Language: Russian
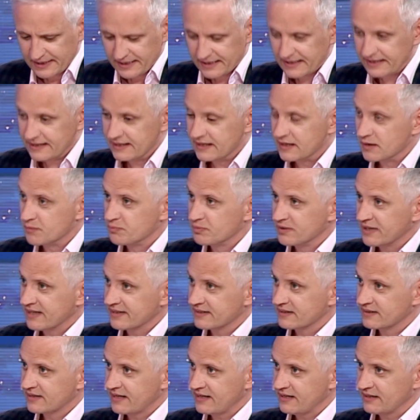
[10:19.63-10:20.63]
Э,
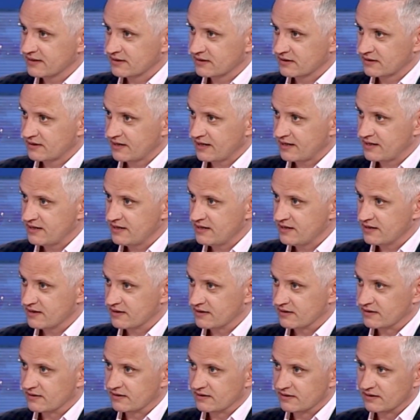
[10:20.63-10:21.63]
планы на лето
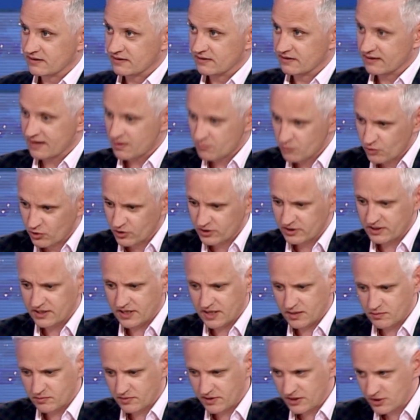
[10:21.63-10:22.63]
какие? Э,
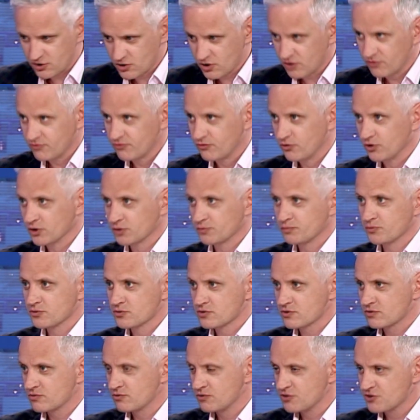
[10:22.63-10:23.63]
работаем, идем в
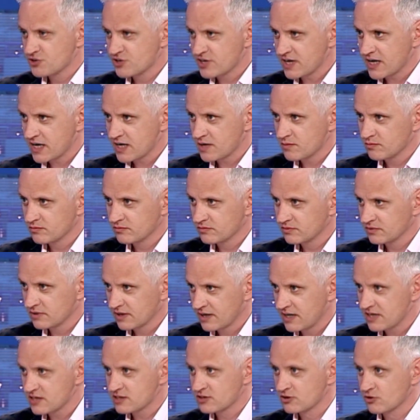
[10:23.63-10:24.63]
отпуск, уезжаем все на
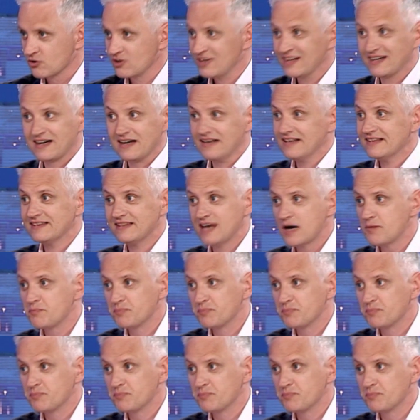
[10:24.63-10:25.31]
гастроли, Каледа да.